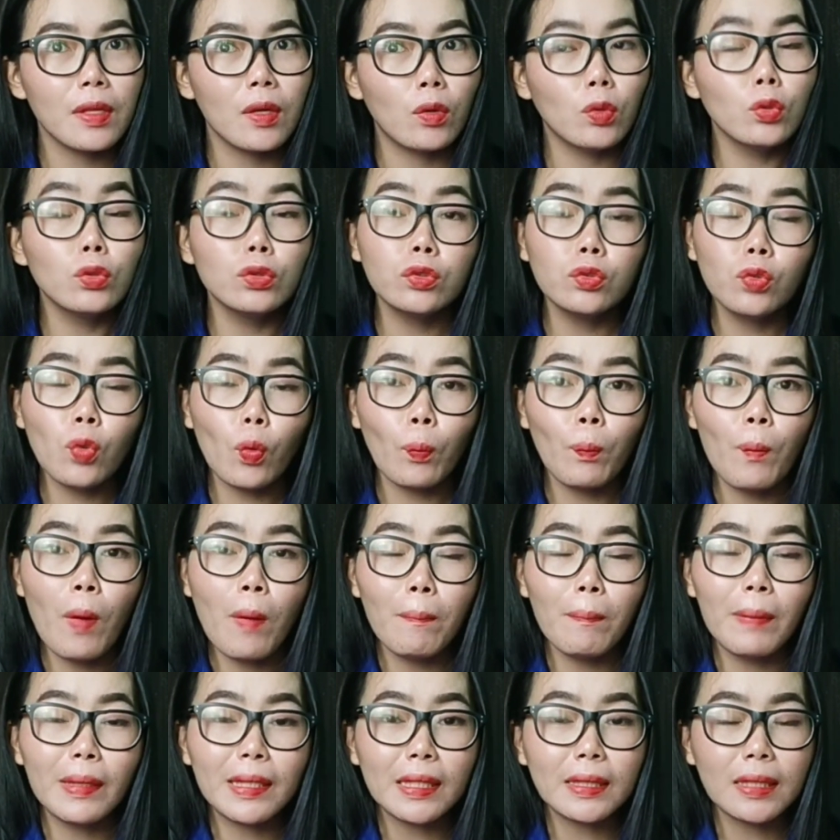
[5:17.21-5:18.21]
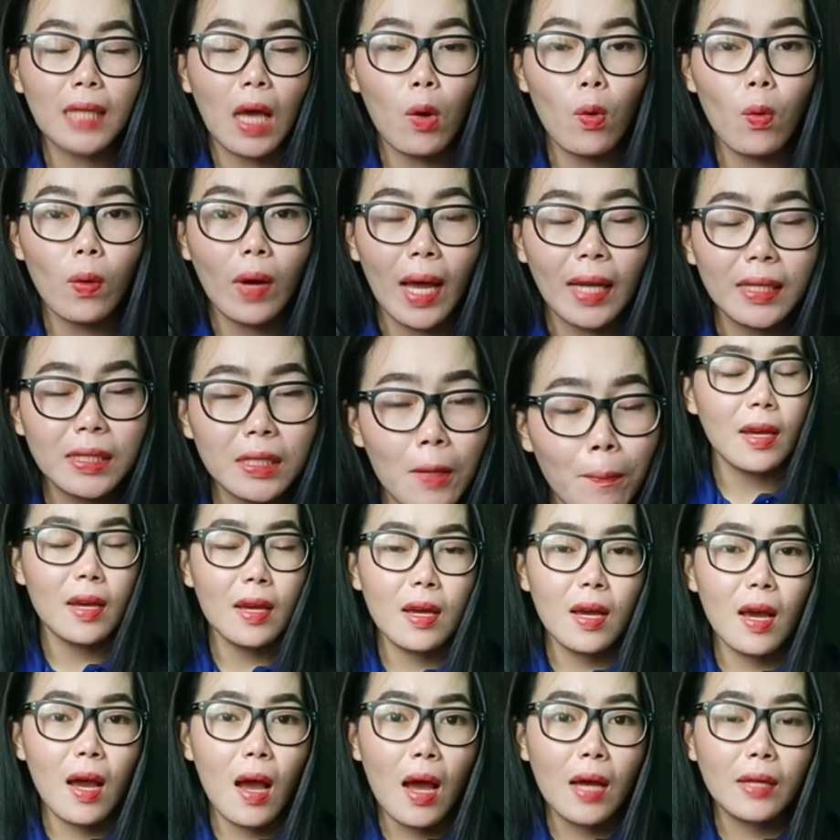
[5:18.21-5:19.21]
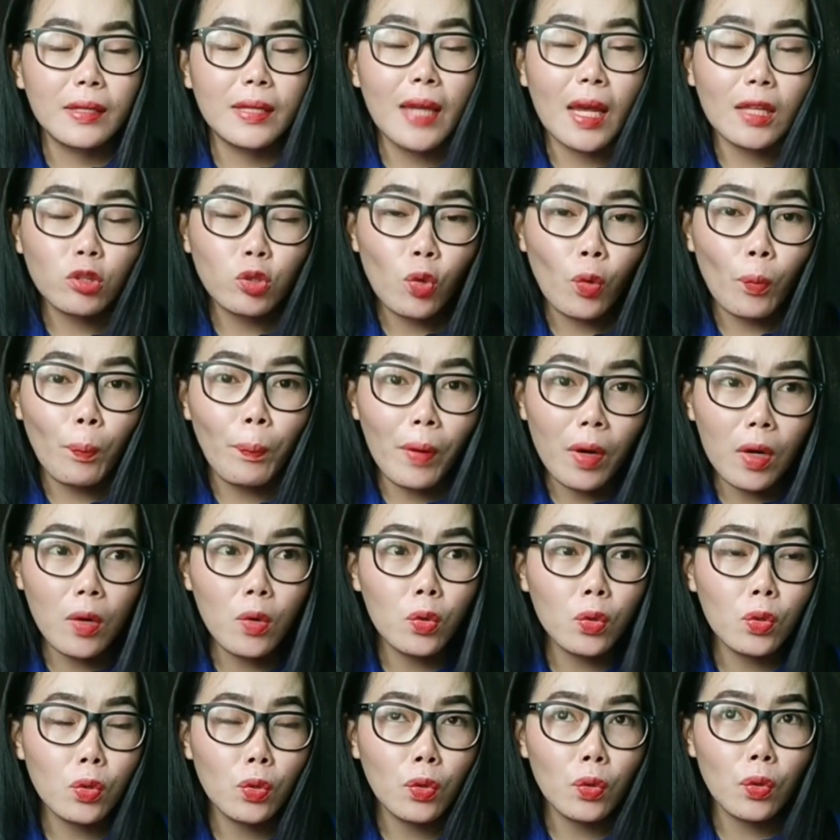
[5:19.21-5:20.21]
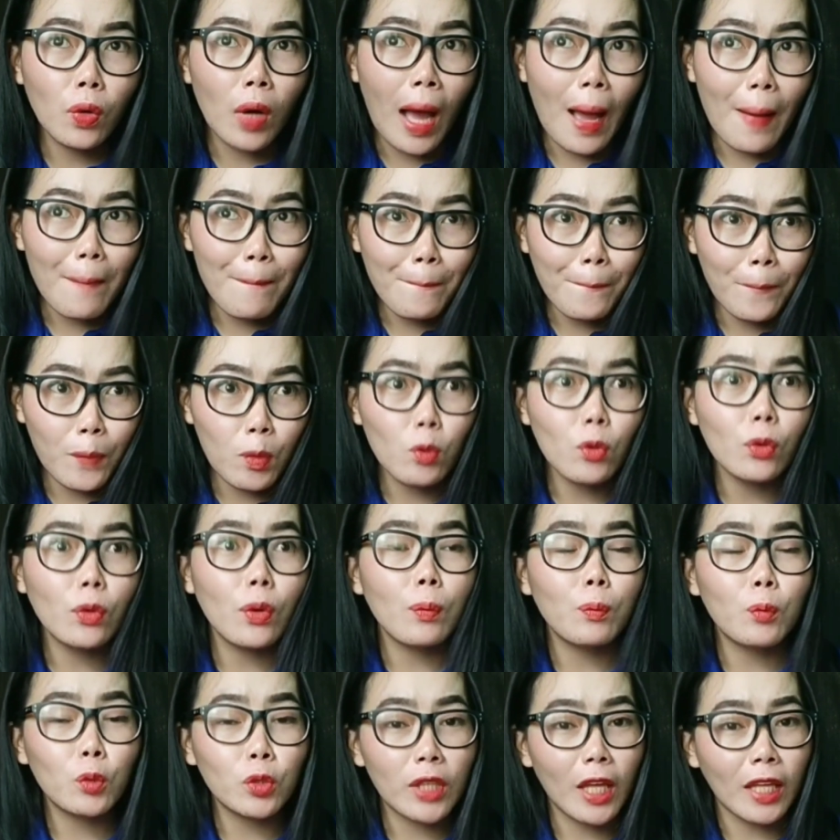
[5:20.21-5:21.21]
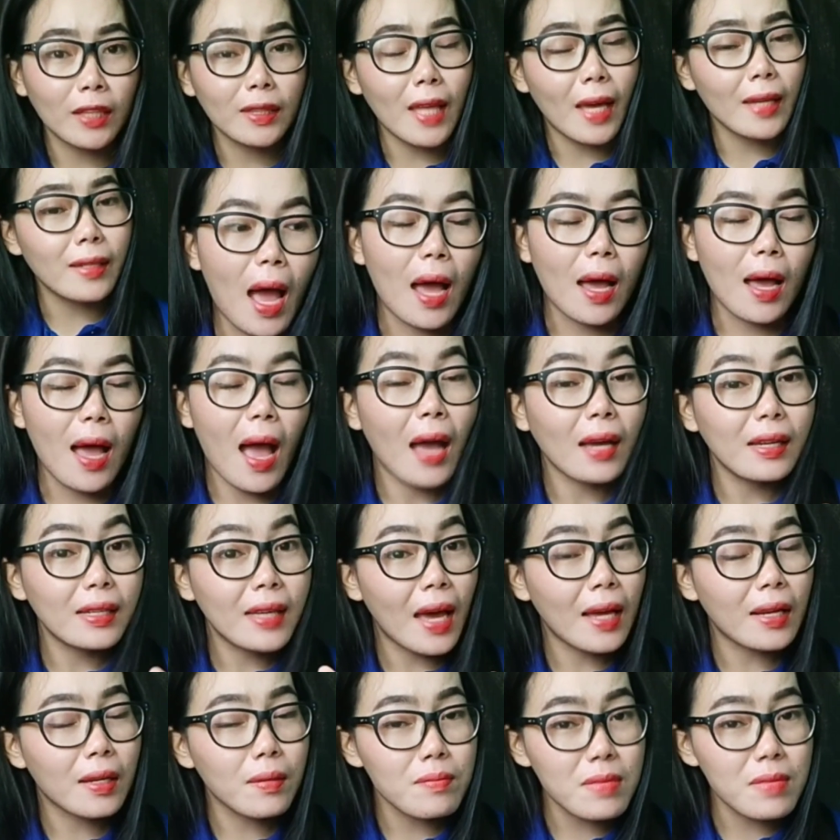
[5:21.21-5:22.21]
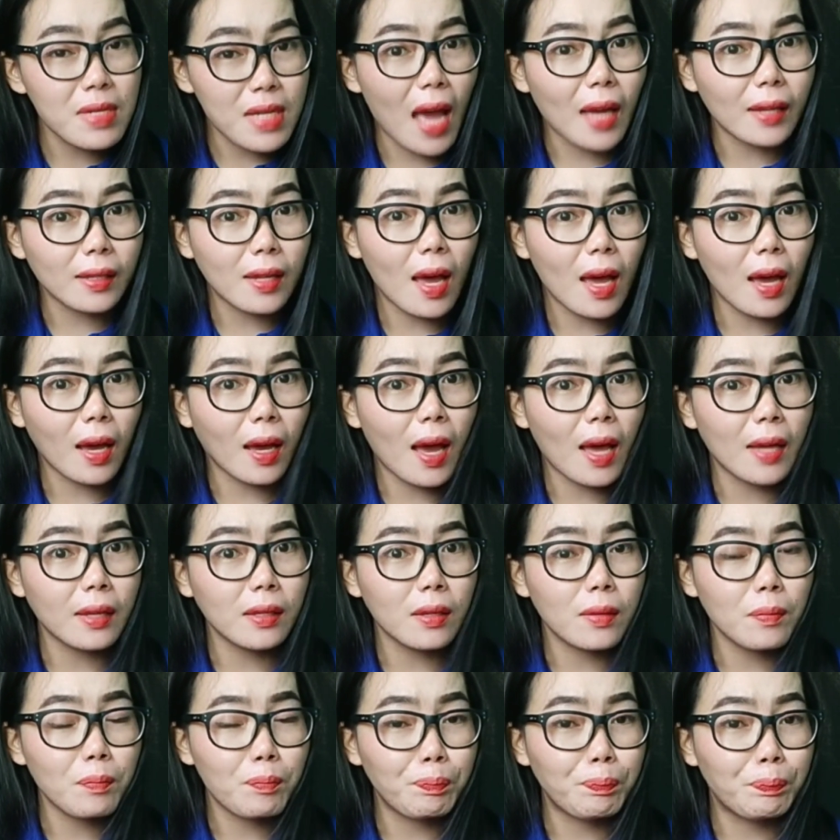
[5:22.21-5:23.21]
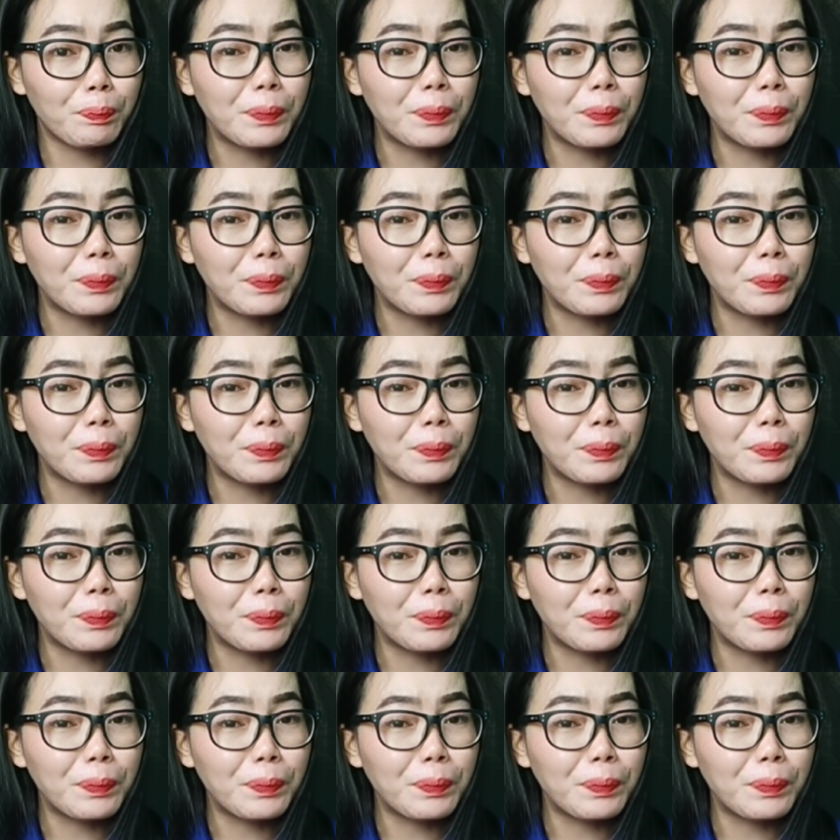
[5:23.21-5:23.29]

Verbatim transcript: untuk memberitahukan kepada Datuk Penghulu Kampung Putatan agar mengadakan